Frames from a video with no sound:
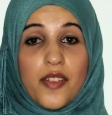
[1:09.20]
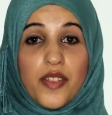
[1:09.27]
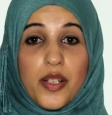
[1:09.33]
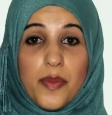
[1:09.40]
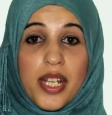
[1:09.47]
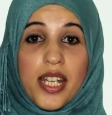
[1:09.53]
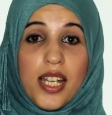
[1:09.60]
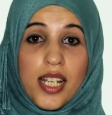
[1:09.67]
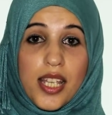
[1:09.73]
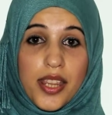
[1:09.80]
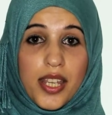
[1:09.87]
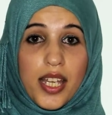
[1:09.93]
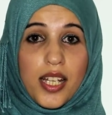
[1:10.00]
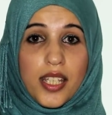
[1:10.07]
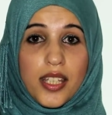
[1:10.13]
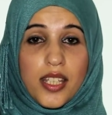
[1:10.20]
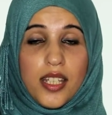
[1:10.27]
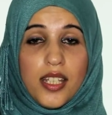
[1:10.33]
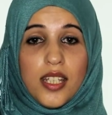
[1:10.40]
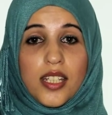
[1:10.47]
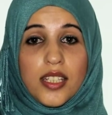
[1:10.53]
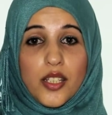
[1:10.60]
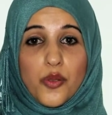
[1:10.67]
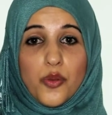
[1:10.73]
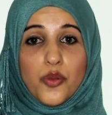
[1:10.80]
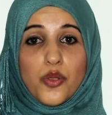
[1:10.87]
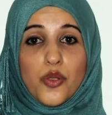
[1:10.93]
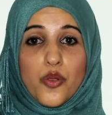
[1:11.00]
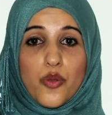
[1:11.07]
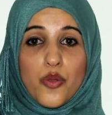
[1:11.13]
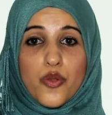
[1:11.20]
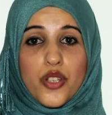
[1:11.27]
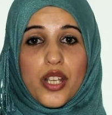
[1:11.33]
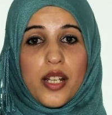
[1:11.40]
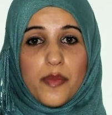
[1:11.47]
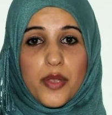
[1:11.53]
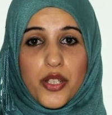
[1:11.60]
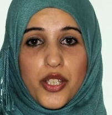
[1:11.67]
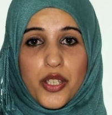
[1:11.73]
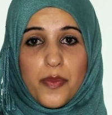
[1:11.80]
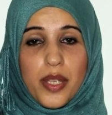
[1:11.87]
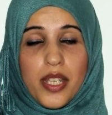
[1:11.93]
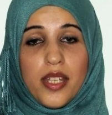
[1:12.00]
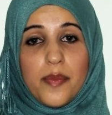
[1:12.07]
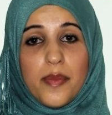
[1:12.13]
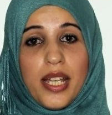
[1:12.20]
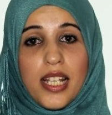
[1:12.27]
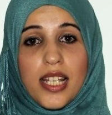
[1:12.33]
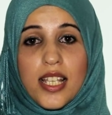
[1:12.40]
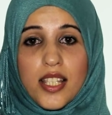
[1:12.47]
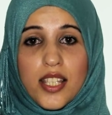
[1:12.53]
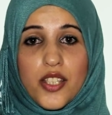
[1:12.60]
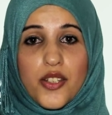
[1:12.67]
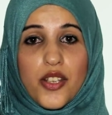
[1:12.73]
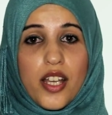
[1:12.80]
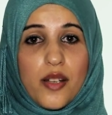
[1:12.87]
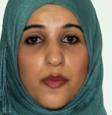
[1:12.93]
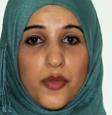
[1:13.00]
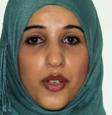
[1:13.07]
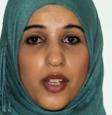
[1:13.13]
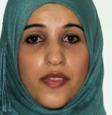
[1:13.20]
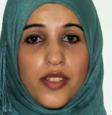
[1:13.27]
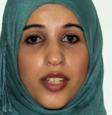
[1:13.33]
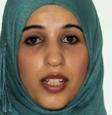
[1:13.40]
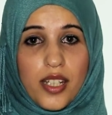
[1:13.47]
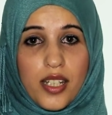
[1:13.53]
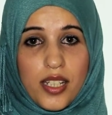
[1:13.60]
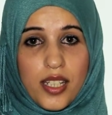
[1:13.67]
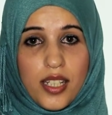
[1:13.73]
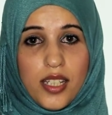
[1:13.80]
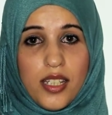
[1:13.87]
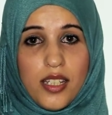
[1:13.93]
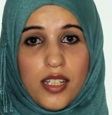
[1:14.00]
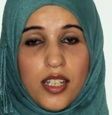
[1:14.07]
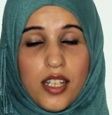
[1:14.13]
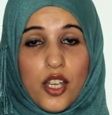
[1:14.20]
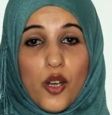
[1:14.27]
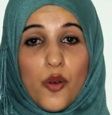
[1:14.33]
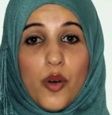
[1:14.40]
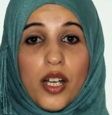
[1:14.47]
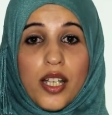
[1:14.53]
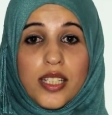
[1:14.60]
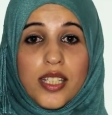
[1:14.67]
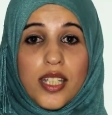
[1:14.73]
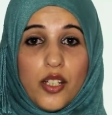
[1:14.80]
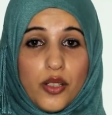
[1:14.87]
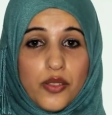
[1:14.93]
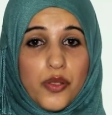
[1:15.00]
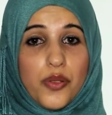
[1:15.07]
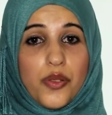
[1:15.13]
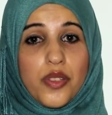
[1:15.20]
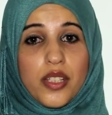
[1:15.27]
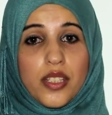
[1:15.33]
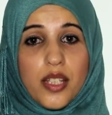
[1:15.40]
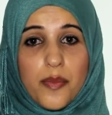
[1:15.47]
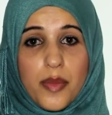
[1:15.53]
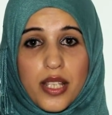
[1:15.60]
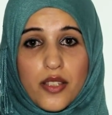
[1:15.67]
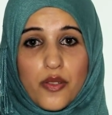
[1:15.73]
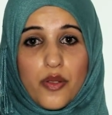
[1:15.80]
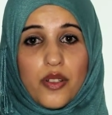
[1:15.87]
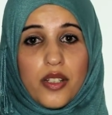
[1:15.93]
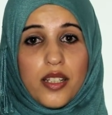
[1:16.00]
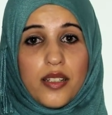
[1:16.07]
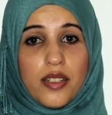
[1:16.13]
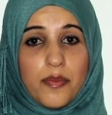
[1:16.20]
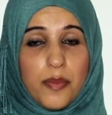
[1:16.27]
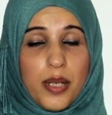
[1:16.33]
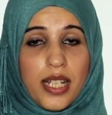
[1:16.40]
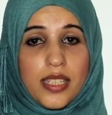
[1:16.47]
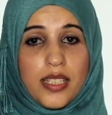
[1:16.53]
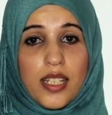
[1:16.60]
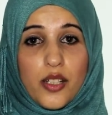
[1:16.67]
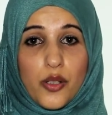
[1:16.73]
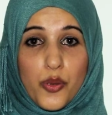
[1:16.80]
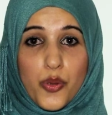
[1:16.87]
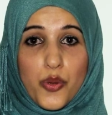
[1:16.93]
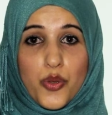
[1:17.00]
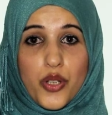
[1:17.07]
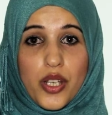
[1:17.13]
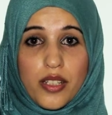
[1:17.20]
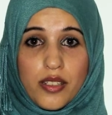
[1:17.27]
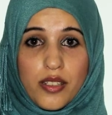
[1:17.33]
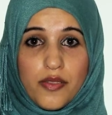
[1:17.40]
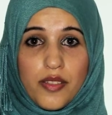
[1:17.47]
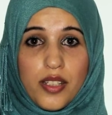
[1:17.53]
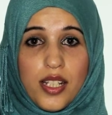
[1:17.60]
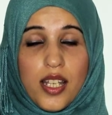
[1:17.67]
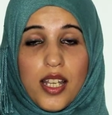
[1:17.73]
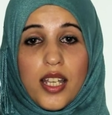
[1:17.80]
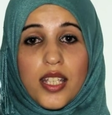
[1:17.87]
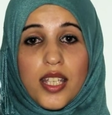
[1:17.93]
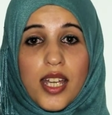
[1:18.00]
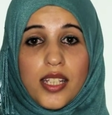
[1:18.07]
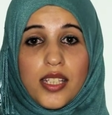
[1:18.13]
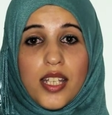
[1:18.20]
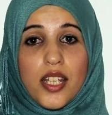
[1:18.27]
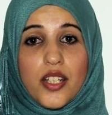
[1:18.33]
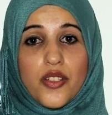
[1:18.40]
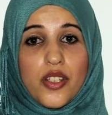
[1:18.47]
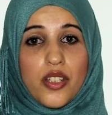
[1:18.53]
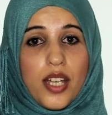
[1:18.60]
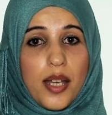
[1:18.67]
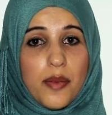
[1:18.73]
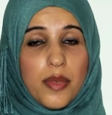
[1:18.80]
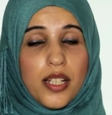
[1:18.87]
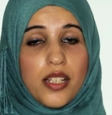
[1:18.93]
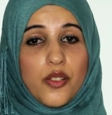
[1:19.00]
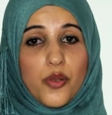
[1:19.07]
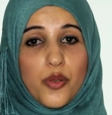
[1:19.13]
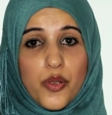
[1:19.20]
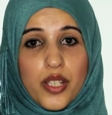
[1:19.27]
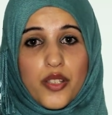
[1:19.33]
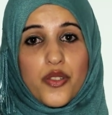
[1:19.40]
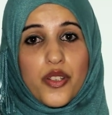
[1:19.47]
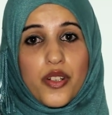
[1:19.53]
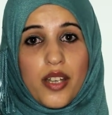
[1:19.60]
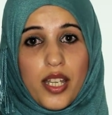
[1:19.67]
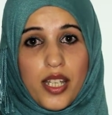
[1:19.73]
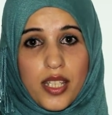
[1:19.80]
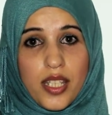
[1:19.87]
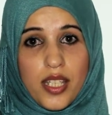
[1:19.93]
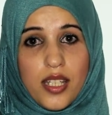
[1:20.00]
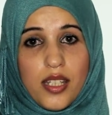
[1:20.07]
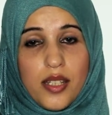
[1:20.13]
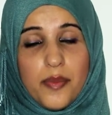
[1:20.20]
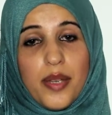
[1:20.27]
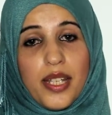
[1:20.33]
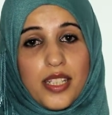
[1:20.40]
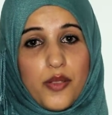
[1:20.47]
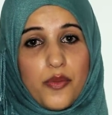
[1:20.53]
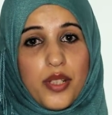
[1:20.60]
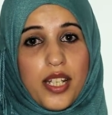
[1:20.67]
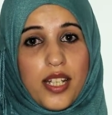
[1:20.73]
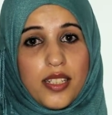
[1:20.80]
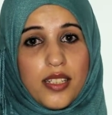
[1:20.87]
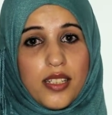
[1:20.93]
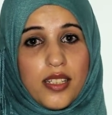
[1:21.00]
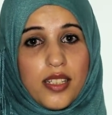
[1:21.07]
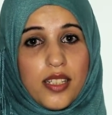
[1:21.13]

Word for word: في المرحلة الثالثة تكون خروج المشيمة مع الأنسجة المرافقة لها وقد يحدث تمزق بعد خروج الطفل يحتاج عمل غرز جراحية بعد الولادة